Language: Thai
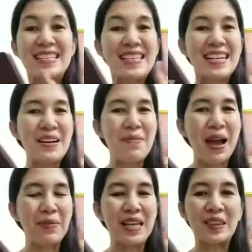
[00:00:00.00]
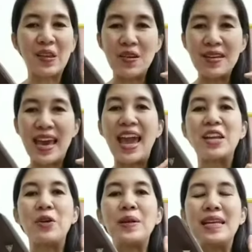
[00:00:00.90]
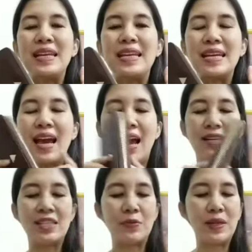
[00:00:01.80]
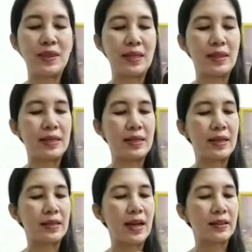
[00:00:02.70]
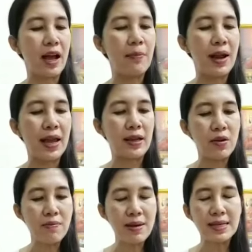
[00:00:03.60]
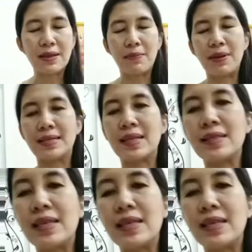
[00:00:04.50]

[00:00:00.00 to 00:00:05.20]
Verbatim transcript: เจอแบบนี้ต้องแก้ด้วยวิธีนี้ค่ะ ชีวิตติดติดขัดขัดทำอะไรก็ไม่สำเร็จสัก